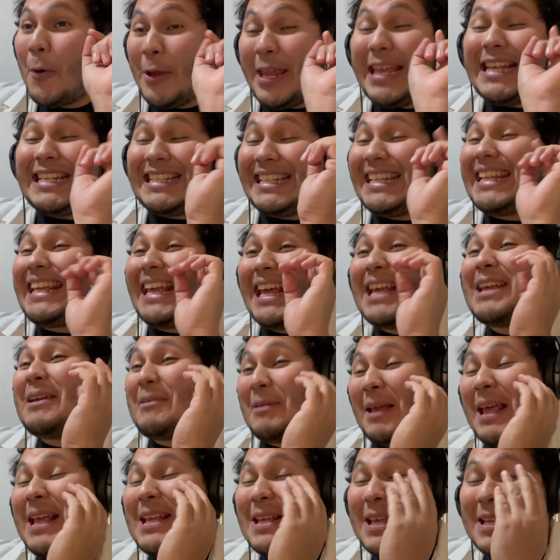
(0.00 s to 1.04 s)
Oye, sí,
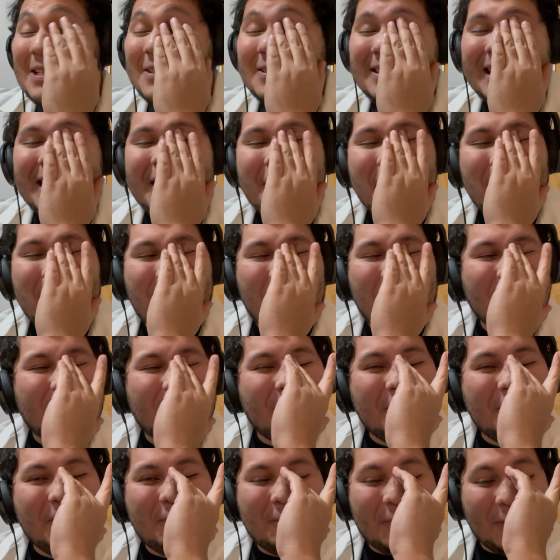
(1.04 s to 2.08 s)
eh, eh, eso sería un
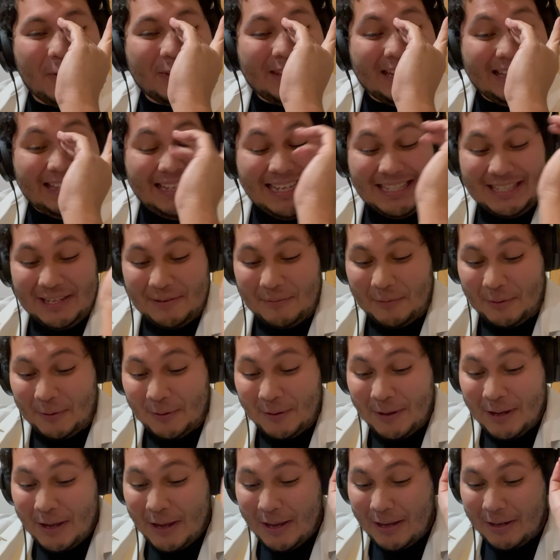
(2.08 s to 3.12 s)
punto
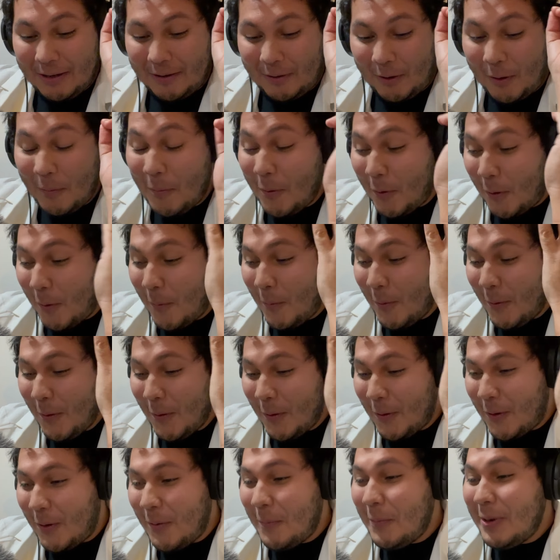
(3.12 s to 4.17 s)
importantísimo.
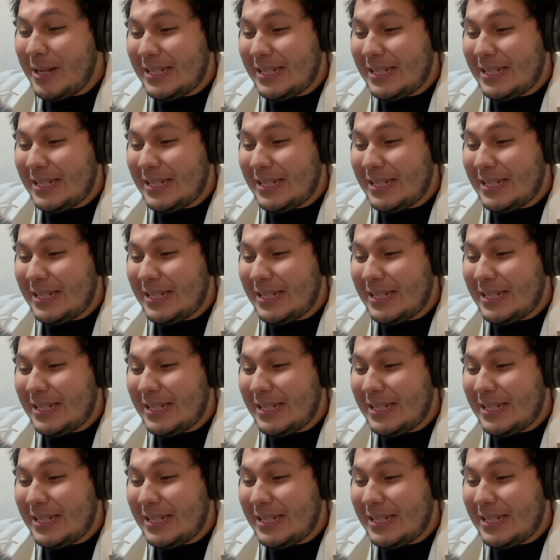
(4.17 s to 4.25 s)
¿Cómo, cómo,